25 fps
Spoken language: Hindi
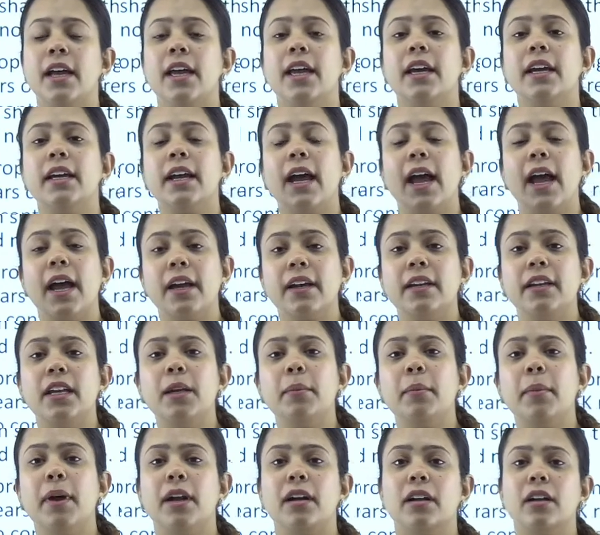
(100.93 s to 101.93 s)
एक
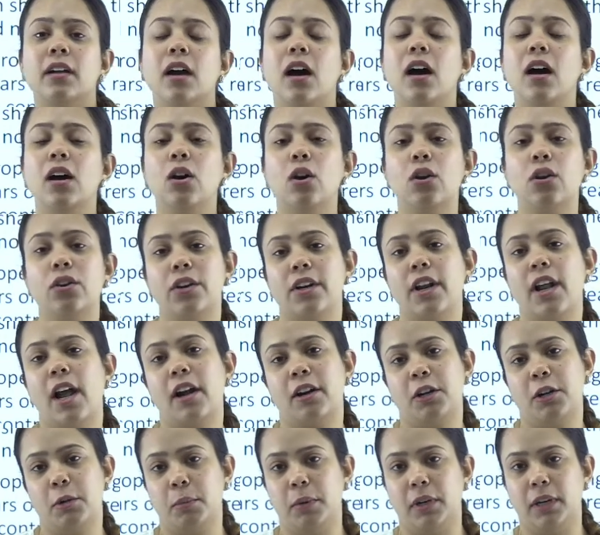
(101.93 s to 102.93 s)
एग्रीमेंट का
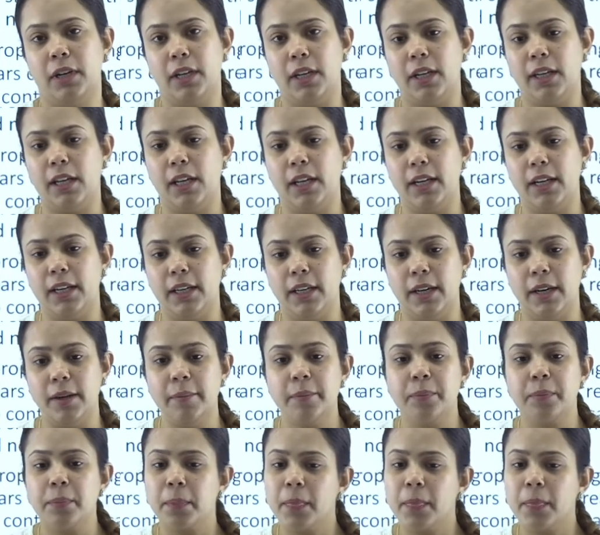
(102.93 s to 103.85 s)
कॉन्ट्रैक्ट बनने के लिए